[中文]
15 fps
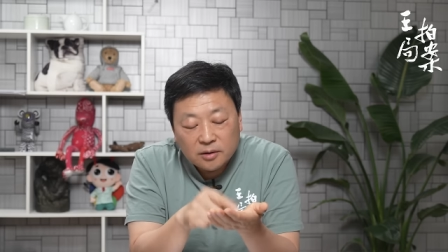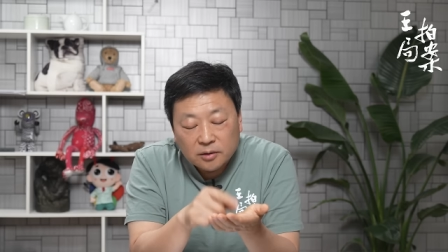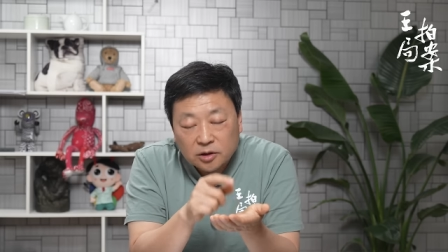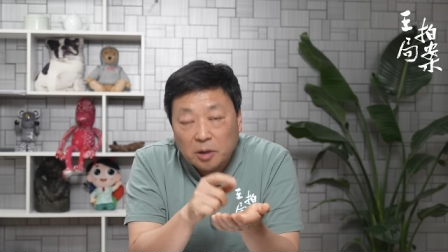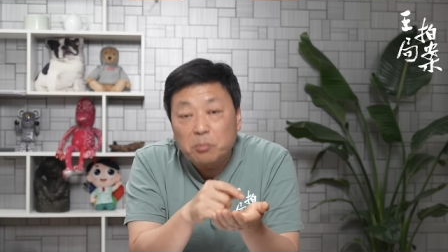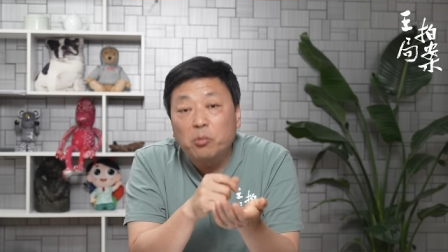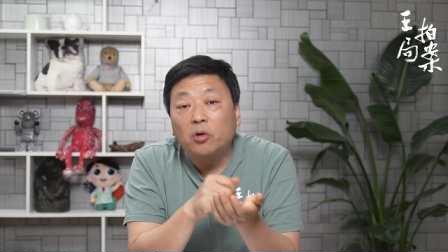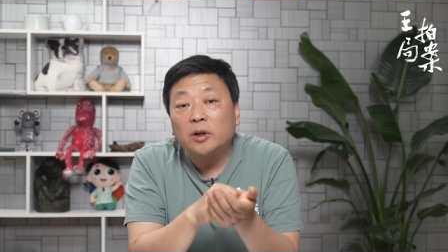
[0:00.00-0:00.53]

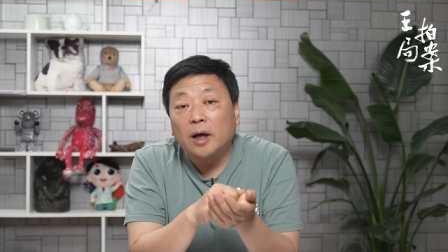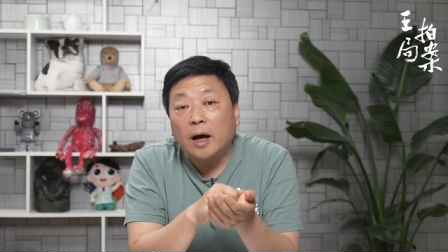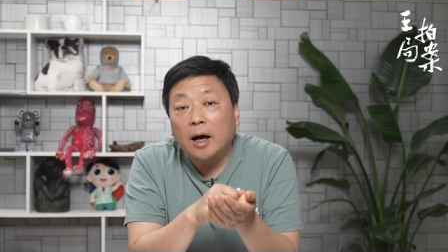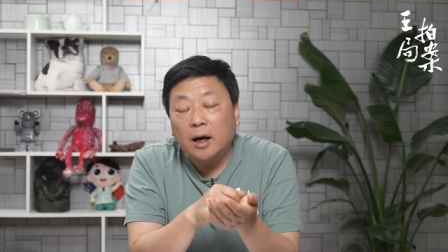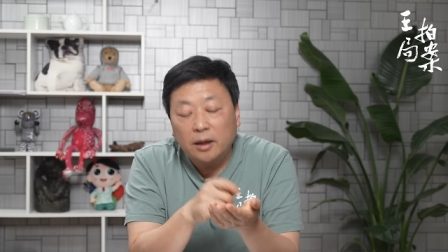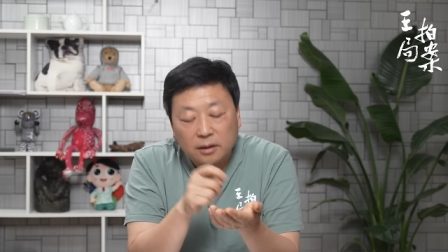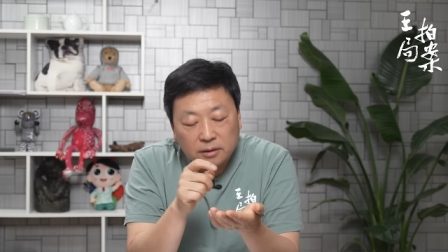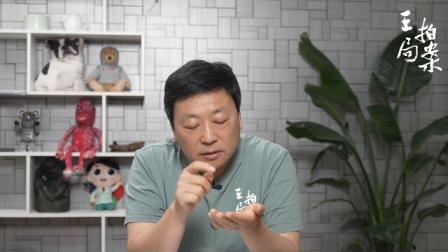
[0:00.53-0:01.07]
陈伯达、
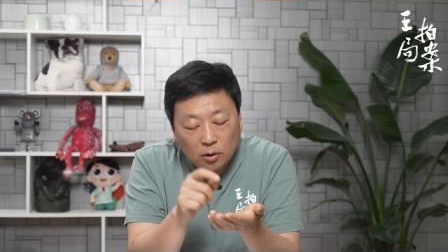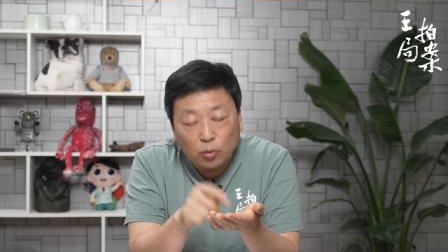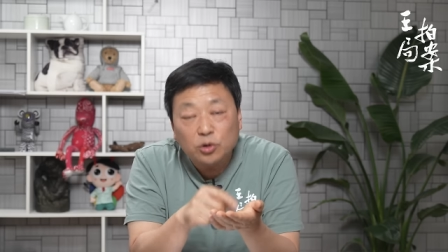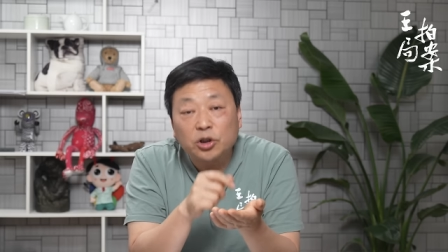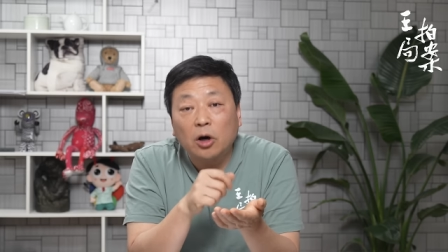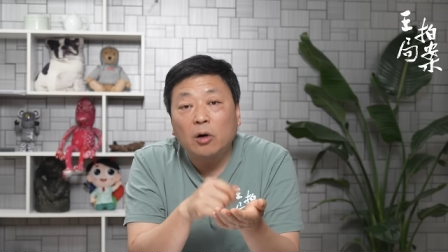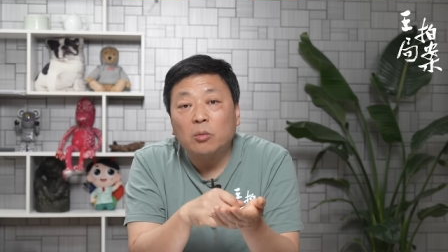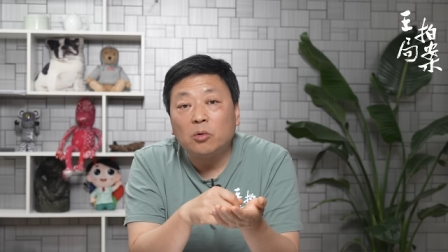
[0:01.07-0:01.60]
胡
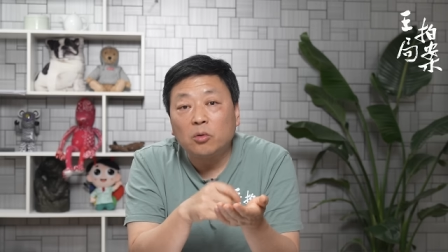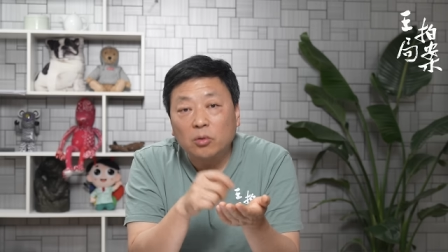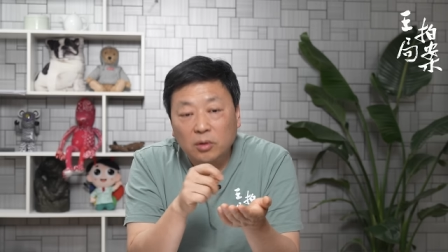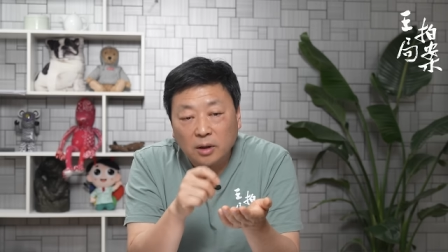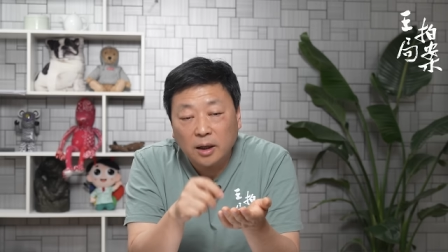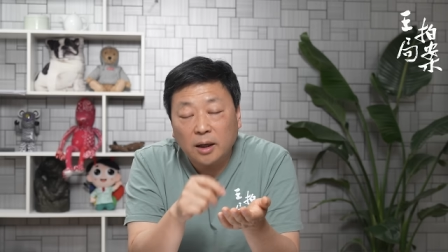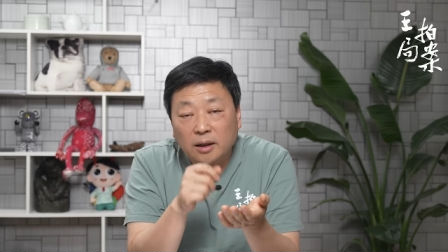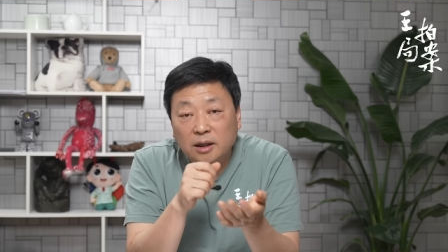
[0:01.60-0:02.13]
乔木
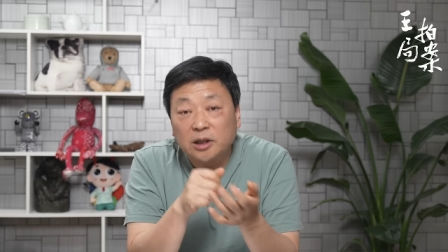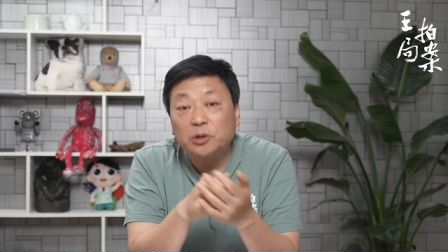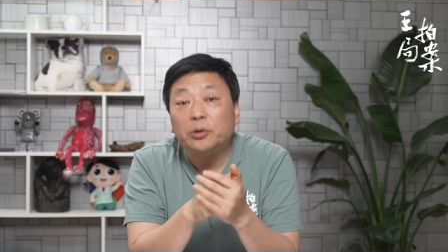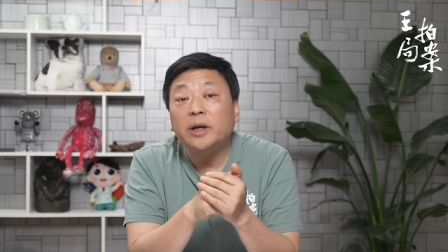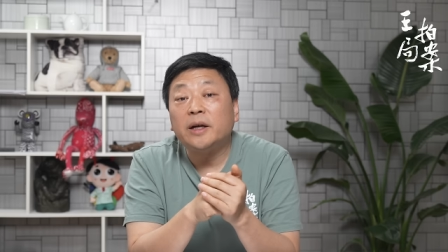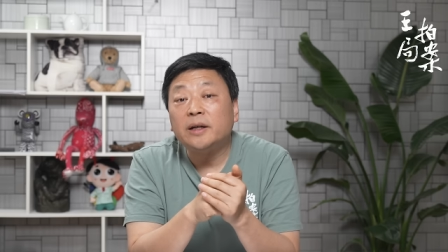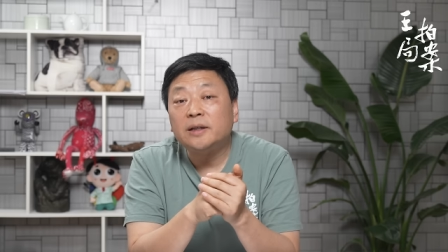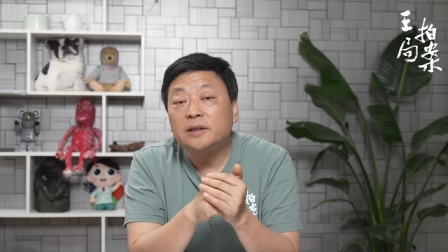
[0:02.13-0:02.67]
啊、李
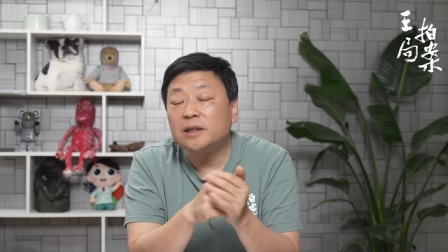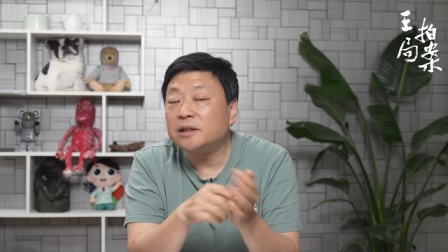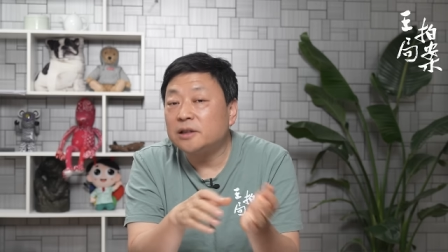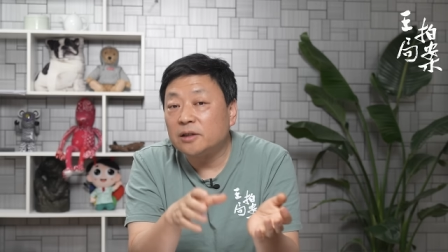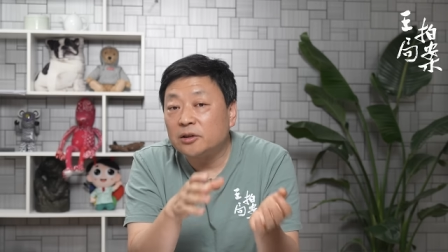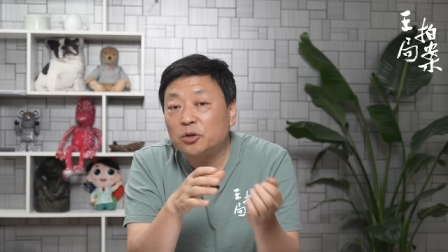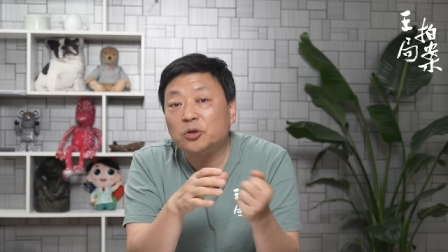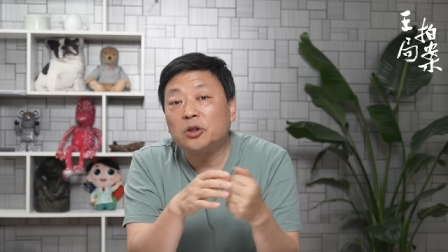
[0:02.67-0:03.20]
瑞这些
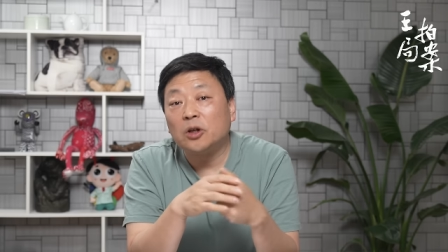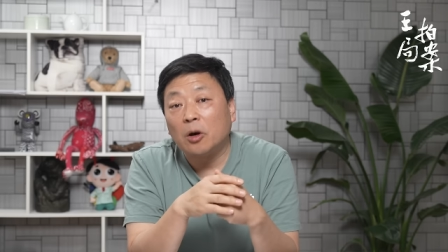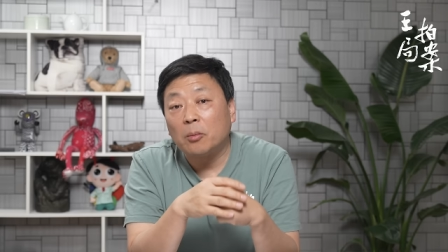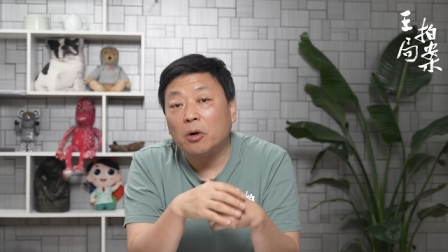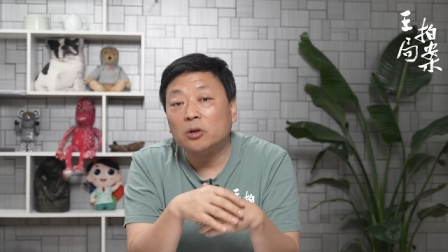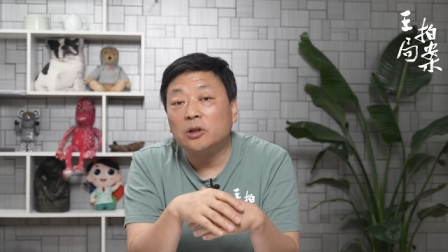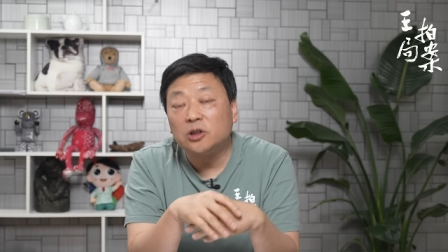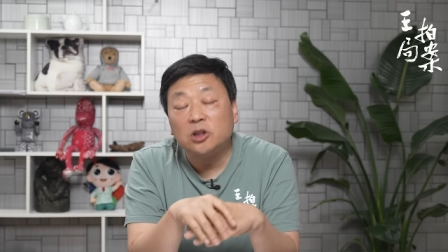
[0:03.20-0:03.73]
人都是老
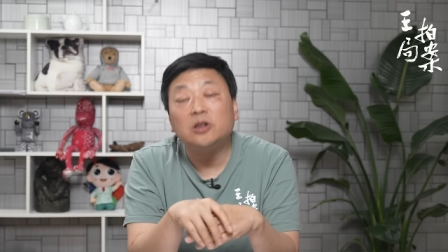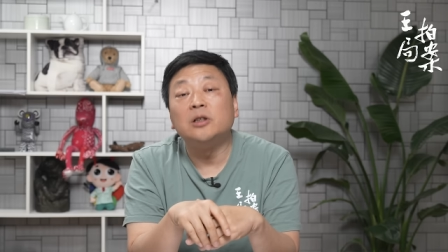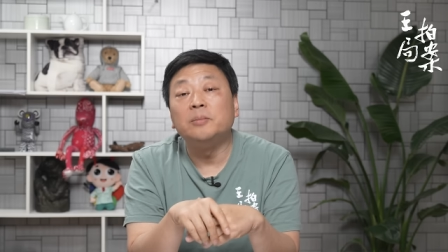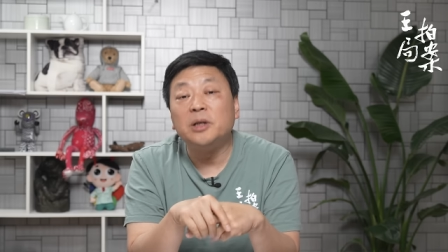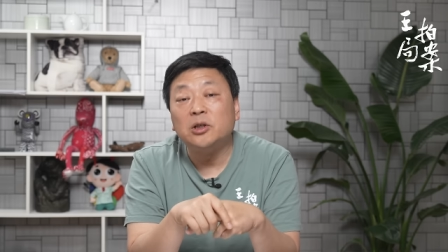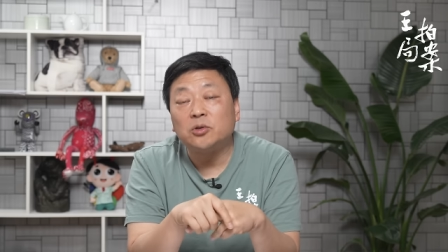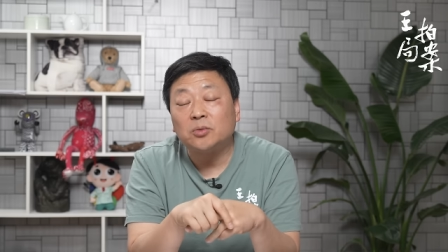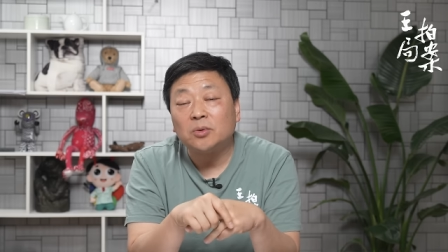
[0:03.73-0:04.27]
毛的政治
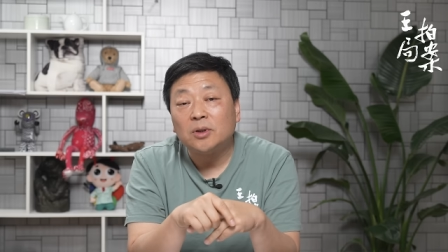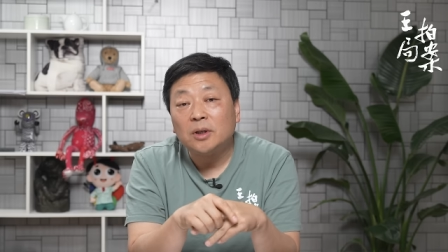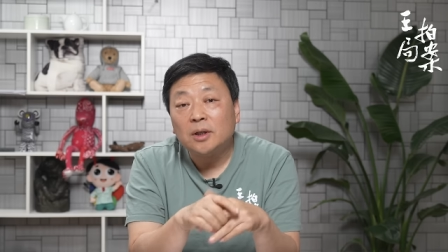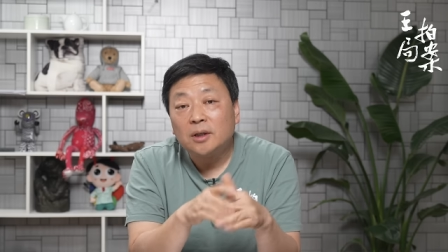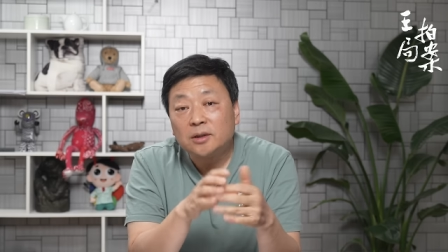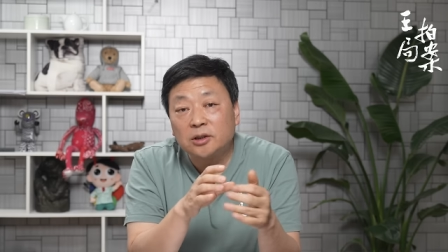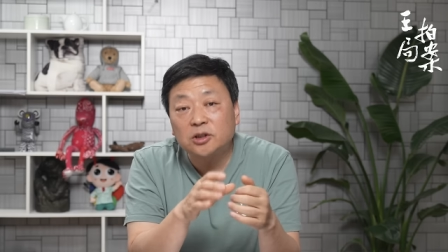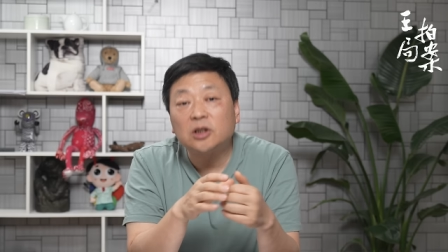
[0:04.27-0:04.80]
秘书。
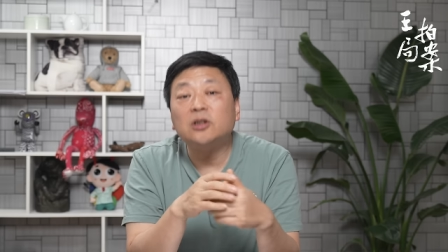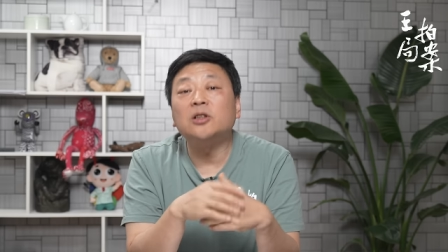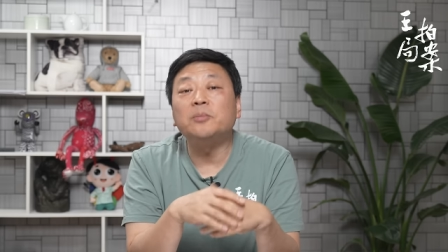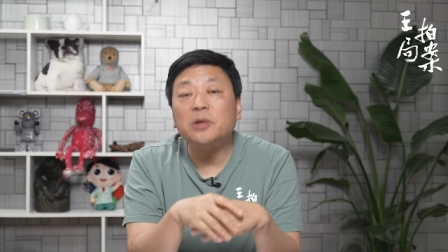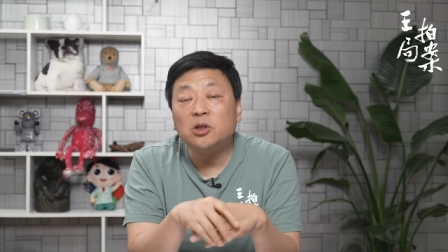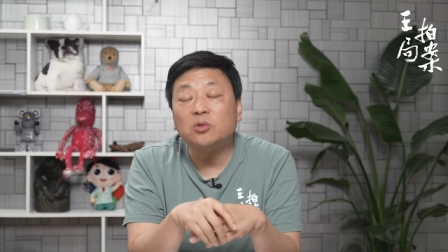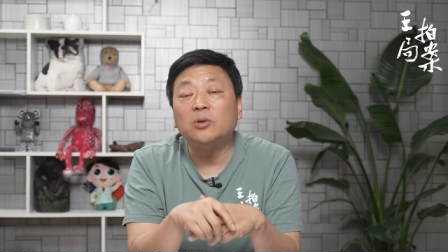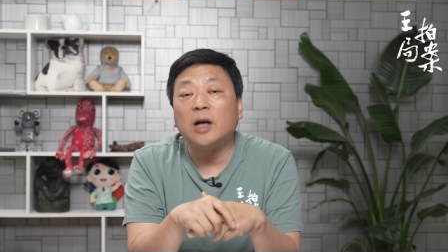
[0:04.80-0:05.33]
这政治
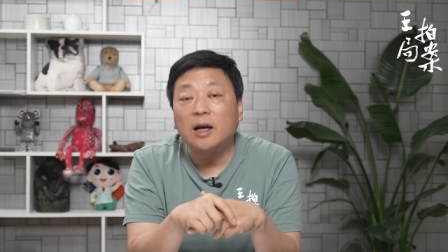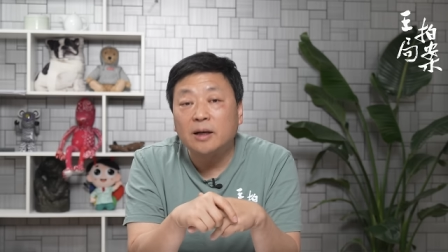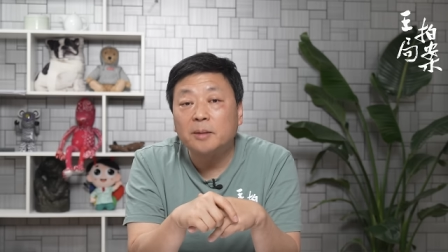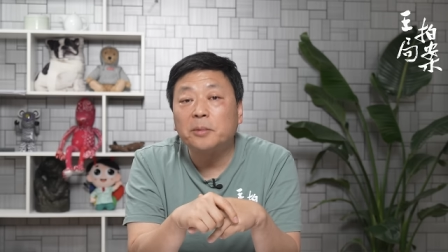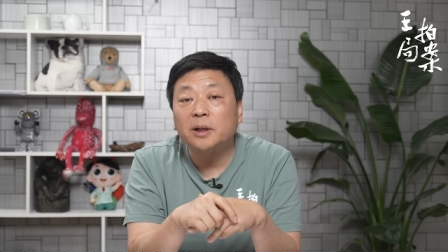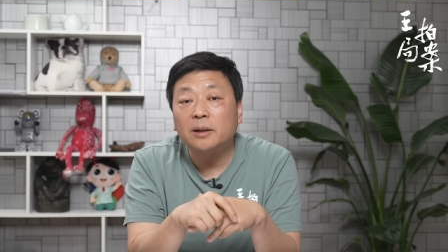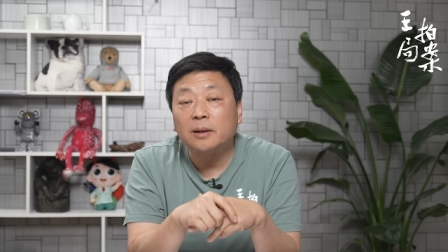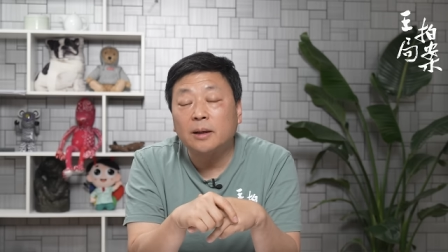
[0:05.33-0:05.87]
秘书干什
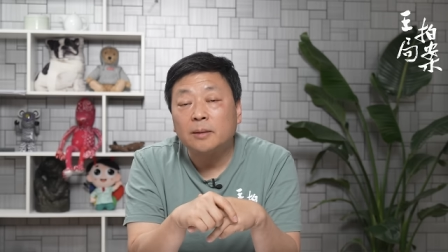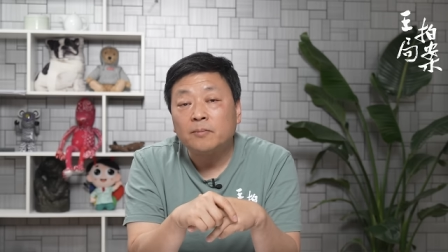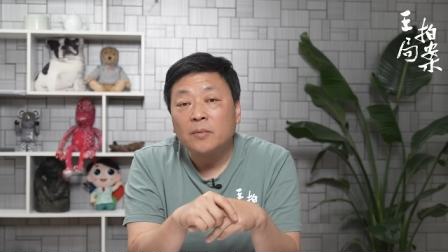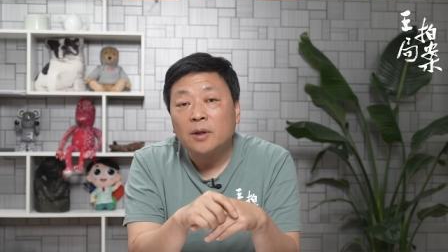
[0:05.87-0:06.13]
么的呢？